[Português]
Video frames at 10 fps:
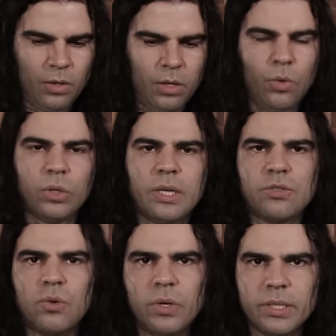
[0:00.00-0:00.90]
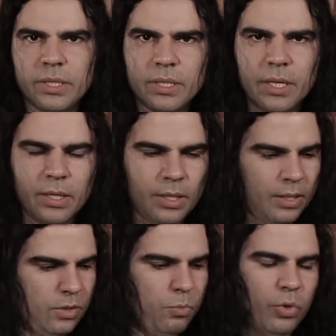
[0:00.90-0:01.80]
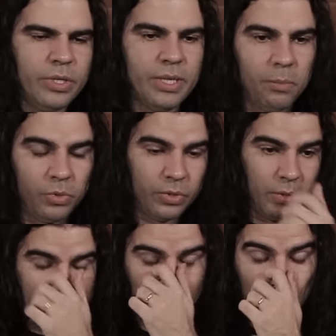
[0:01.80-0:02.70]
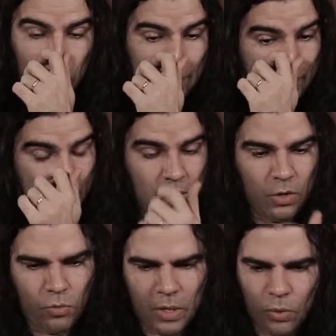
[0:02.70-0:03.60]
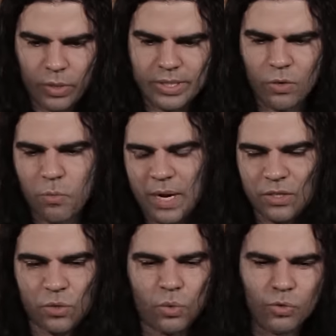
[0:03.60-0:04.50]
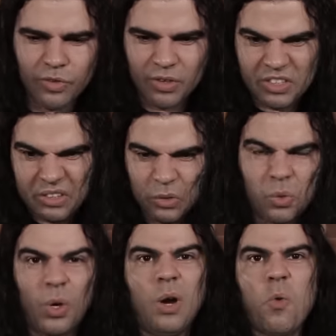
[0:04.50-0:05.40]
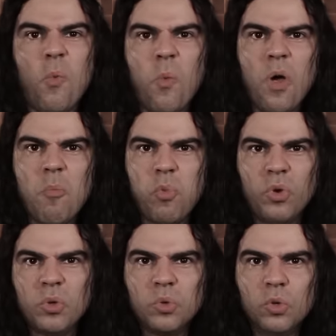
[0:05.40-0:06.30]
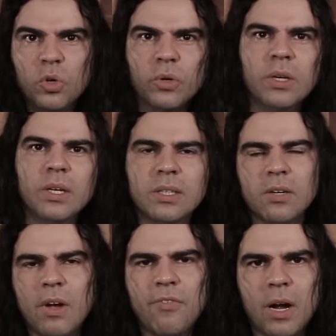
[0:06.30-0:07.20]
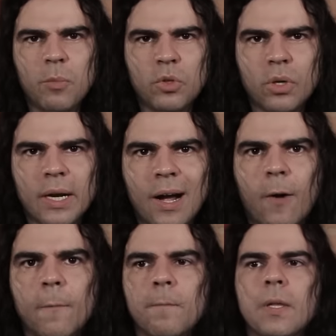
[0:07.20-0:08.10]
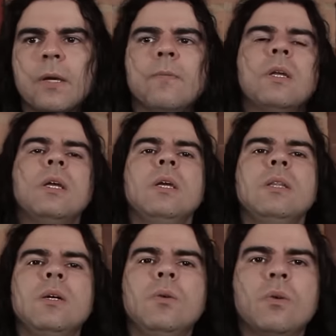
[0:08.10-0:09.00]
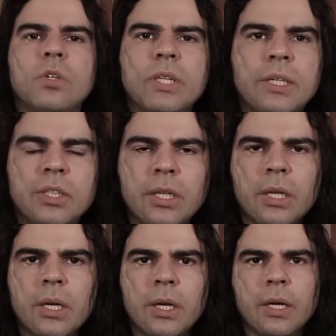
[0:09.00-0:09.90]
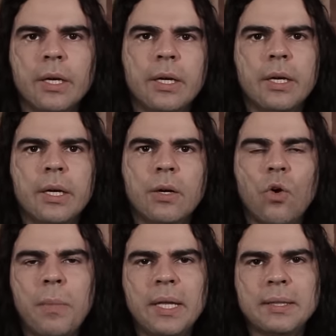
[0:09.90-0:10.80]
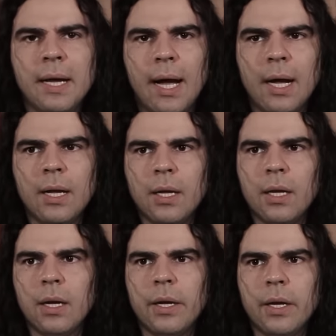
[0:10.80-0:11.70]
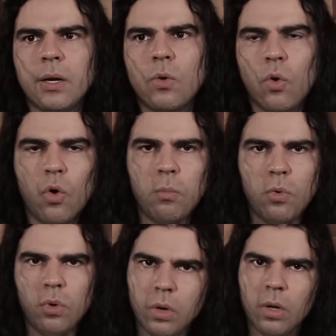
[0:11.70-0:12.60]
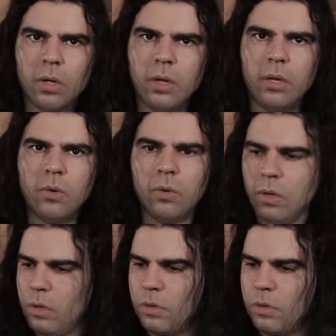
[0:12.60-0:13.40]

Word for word: outras coisas, né? Então, por exemplo, se eu quero tocar uma coisa com mais groove, não adianta eu tocar com punho duro, que não vai ficar muito legal, né? Então, eu gostaria de é, comentar é, como eu